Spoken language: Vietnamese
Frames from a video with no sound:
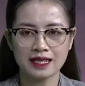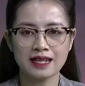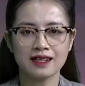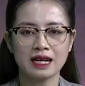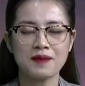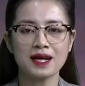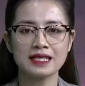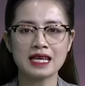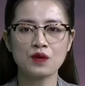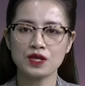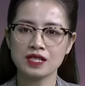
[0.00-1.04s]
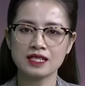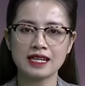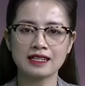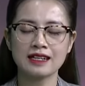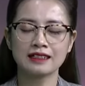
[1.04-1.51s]
để được các bác sĩ của chương
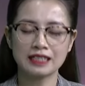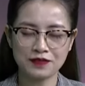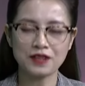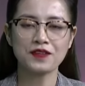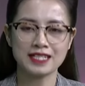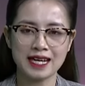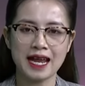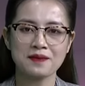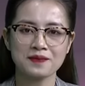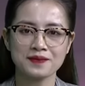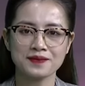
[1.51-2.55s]
trình tư vấn và giải đáp.